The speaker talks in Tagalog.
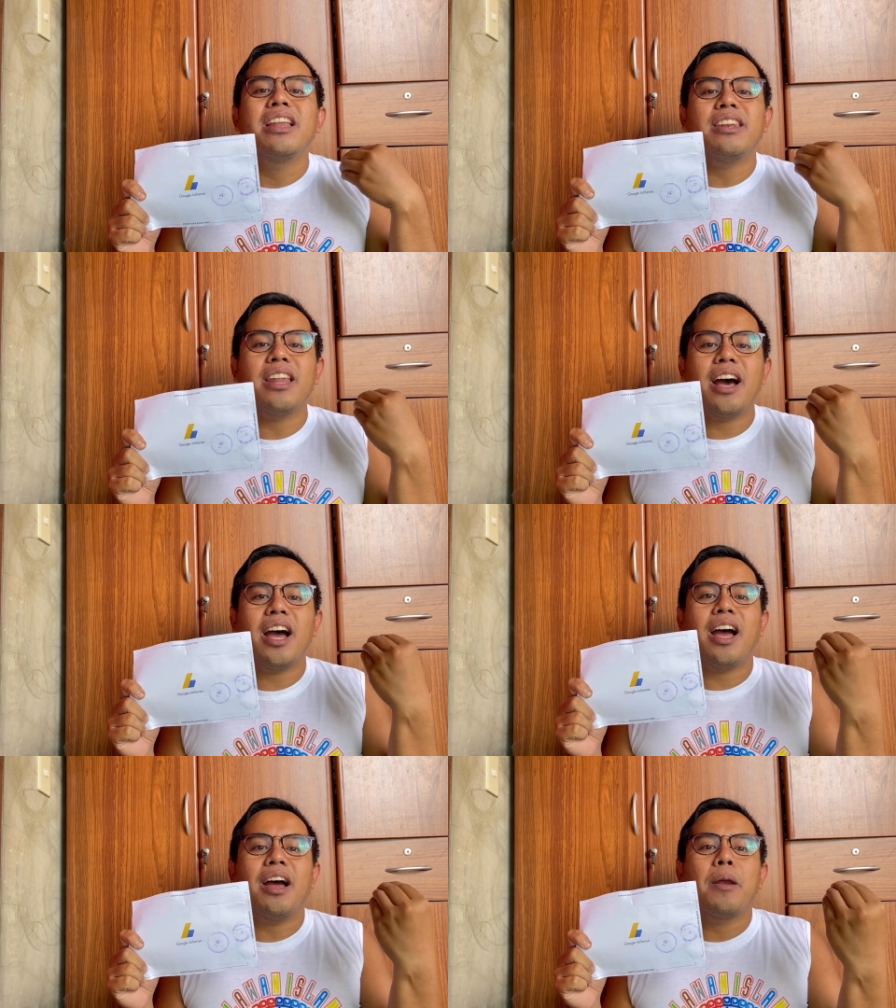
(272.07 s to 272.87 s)

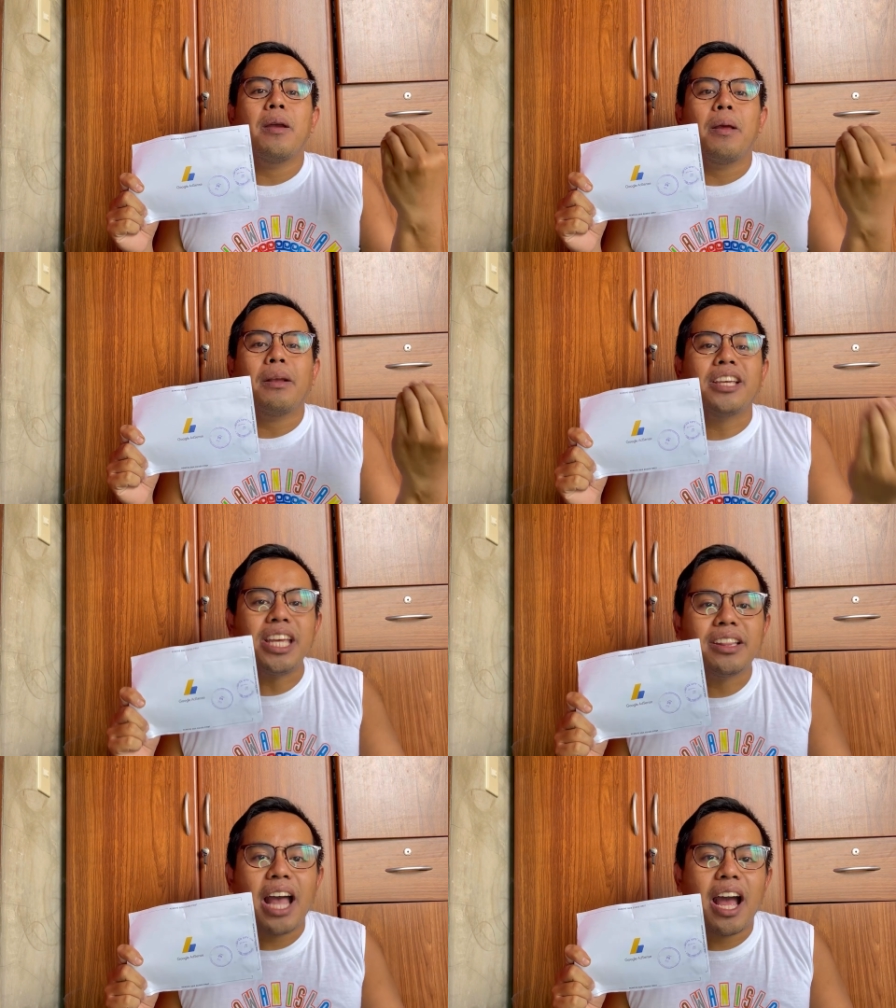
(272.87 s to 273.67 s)
na
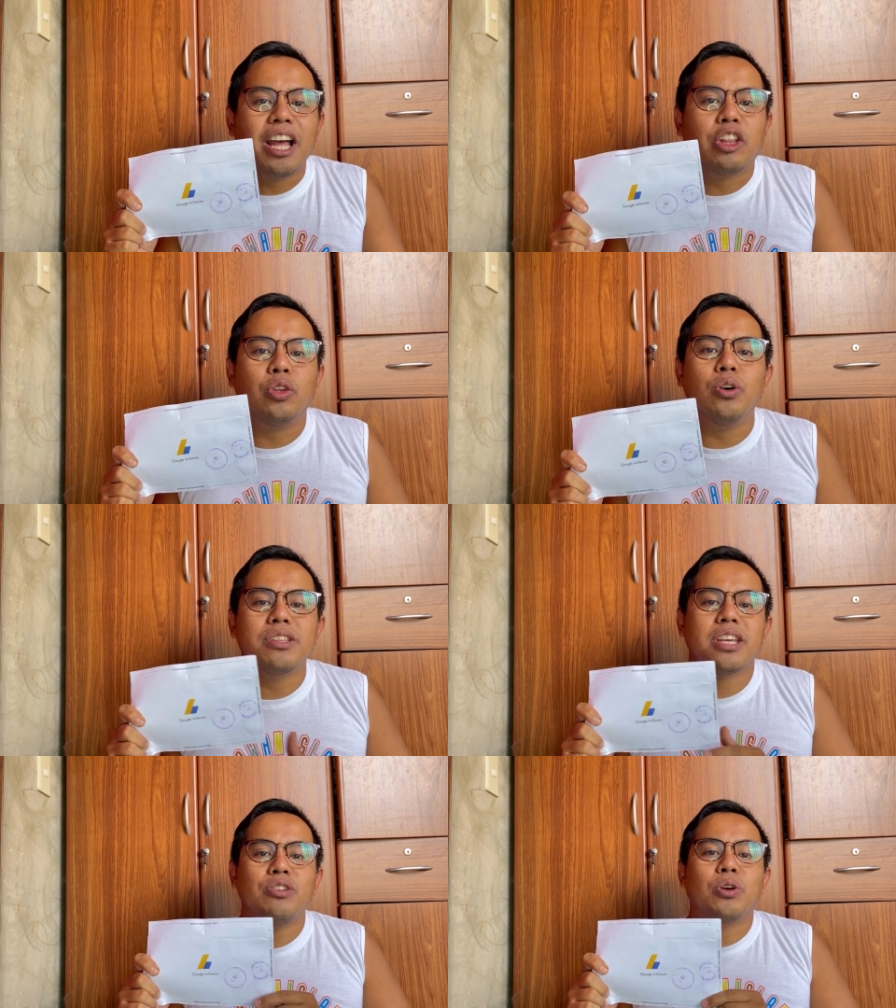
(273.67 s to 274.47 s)
kita doon
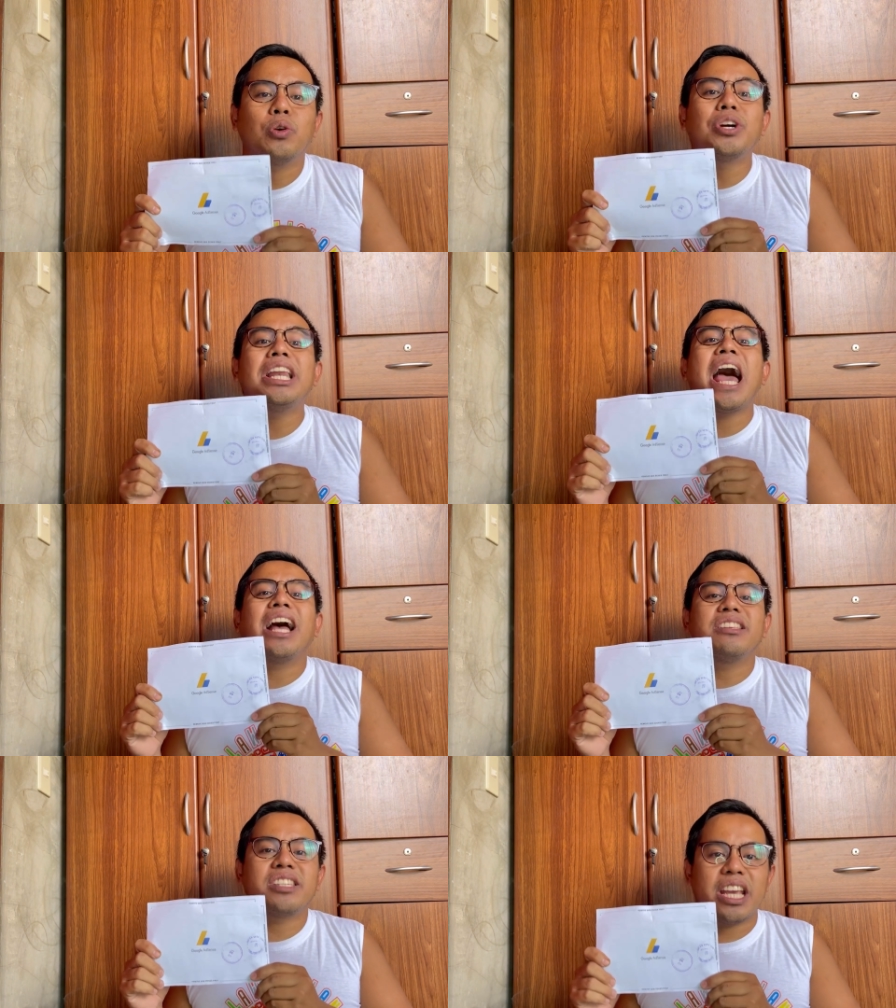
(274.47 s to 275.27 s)
sa iyong Google
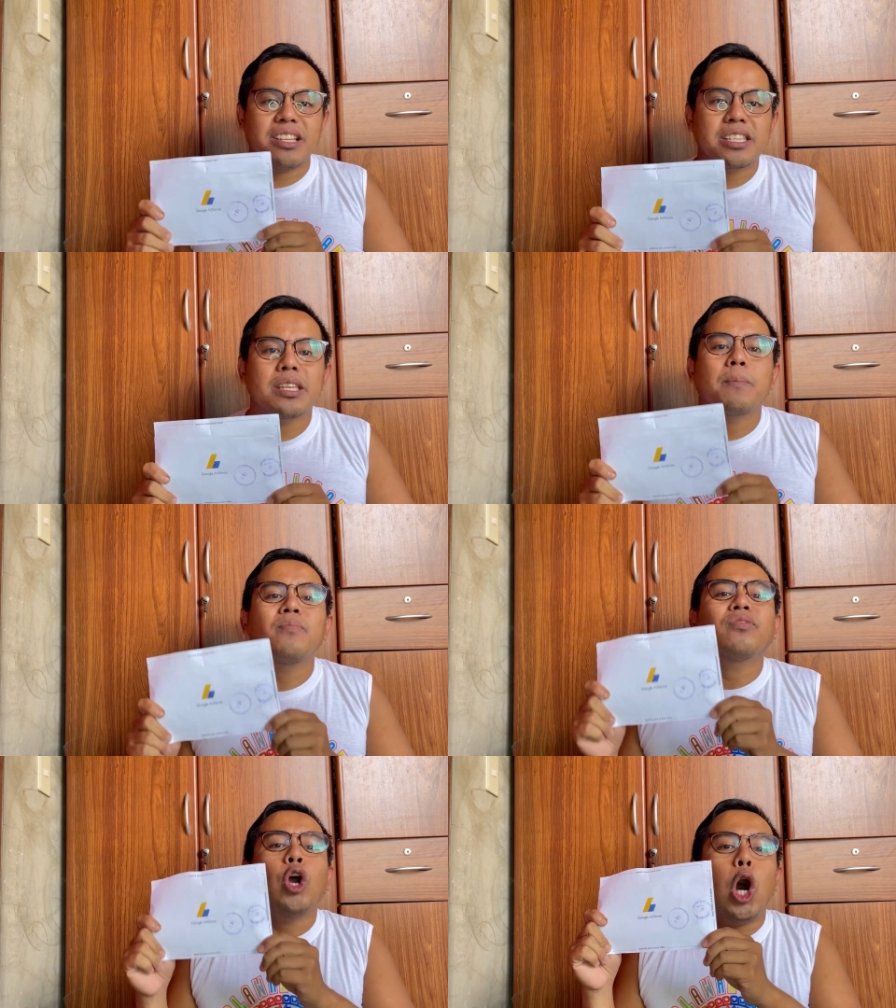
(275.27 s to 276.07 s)
AdSense,
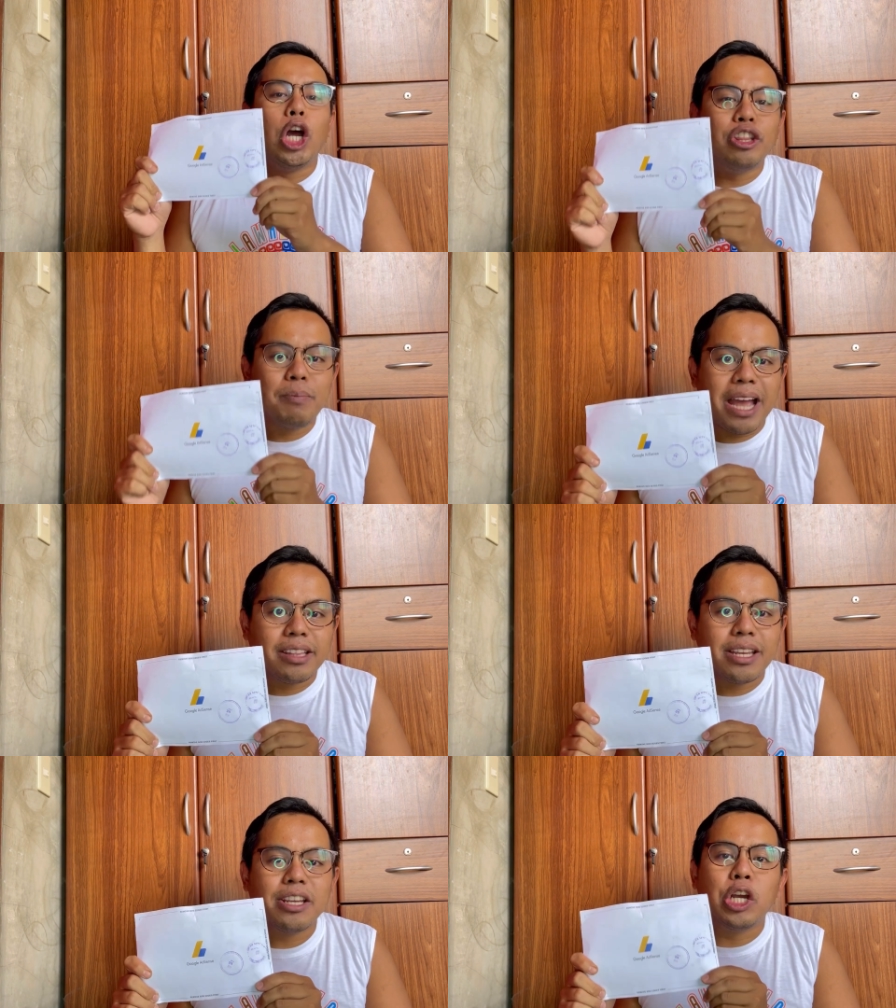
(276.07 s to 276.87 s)

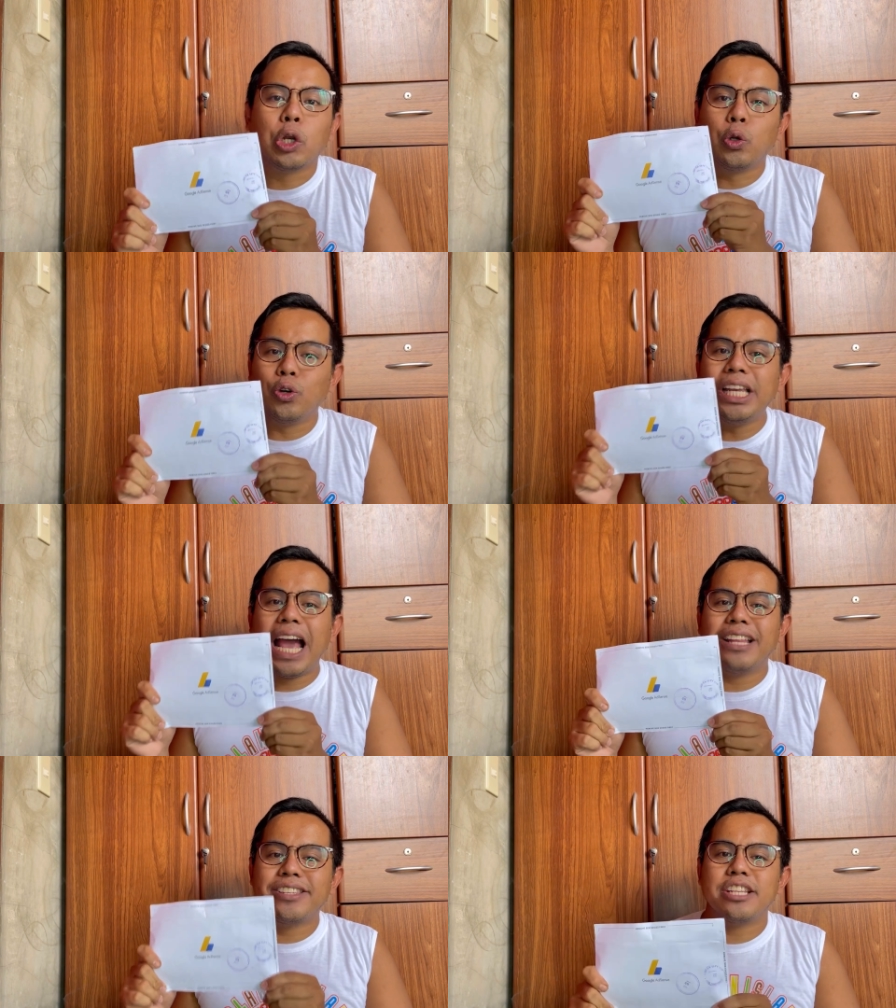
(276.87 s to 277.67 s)
automatic Google
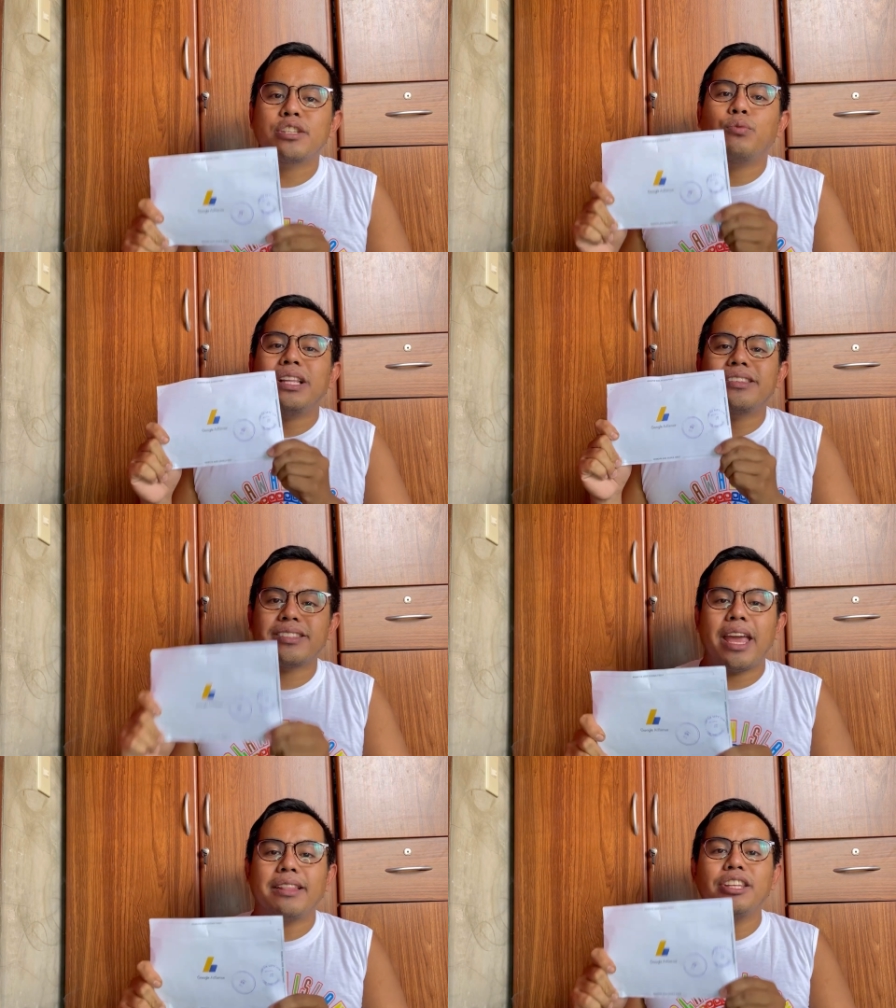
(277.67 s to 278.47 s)
AdSense will
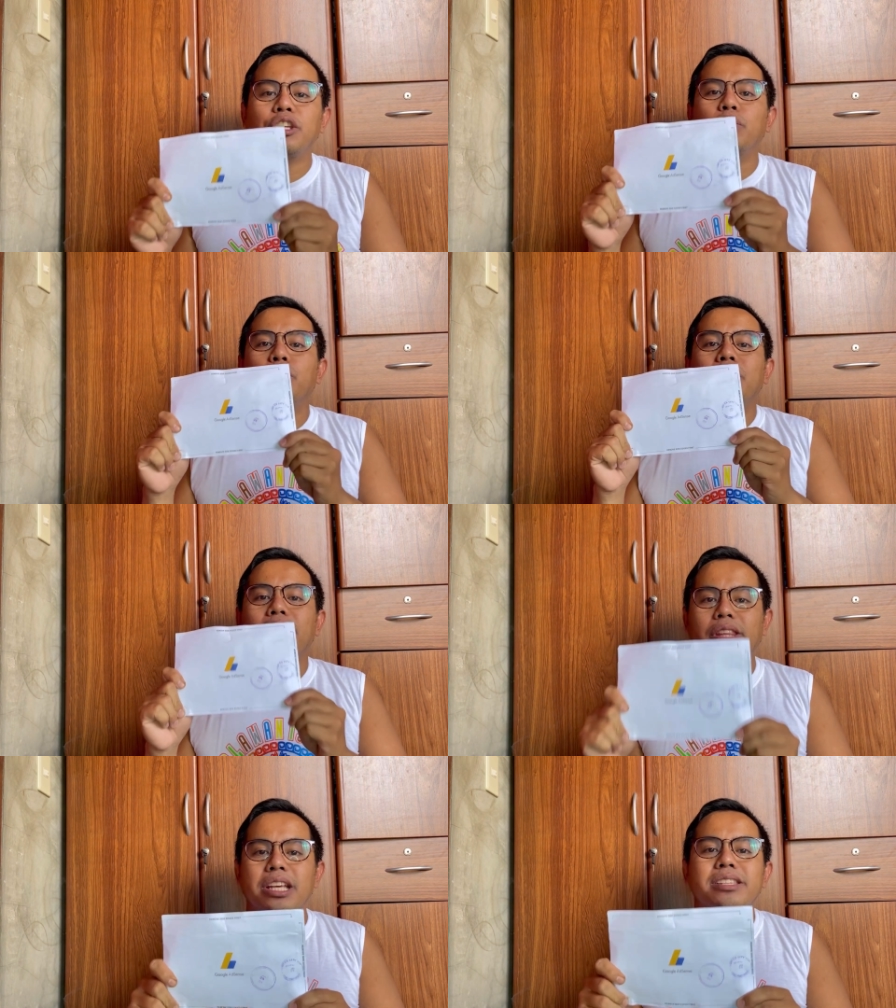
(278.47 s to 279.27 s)
send you
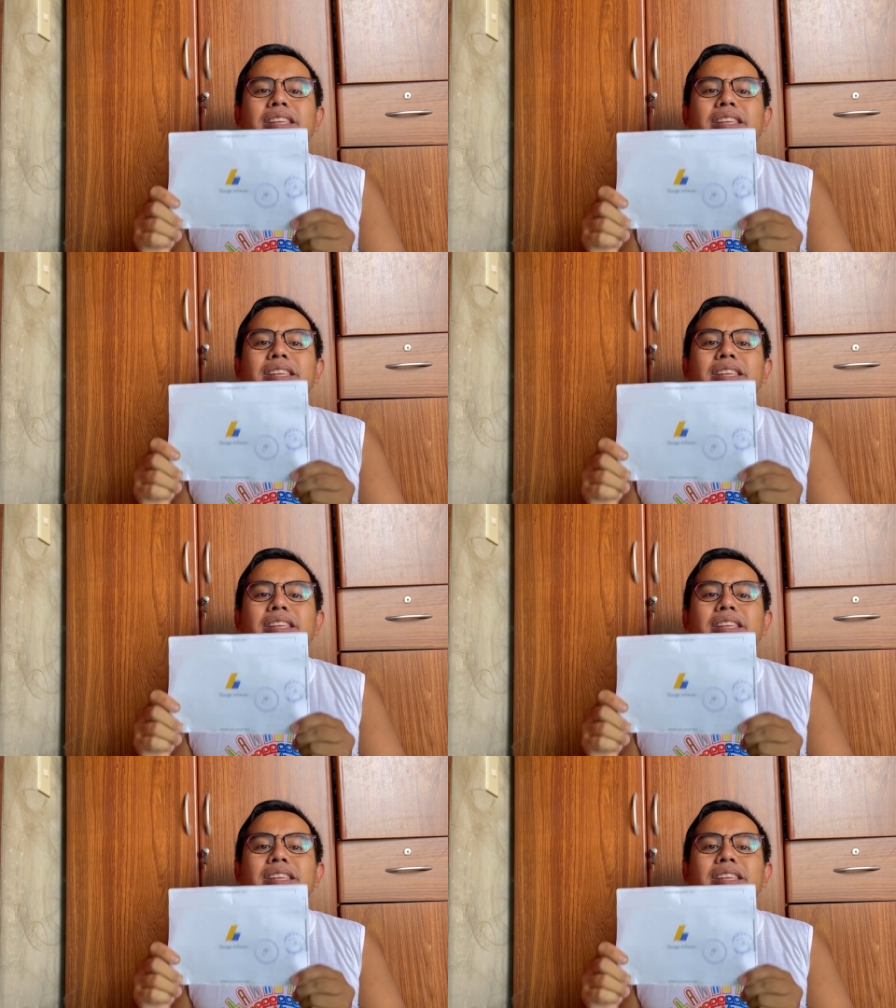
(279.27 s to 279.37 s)
this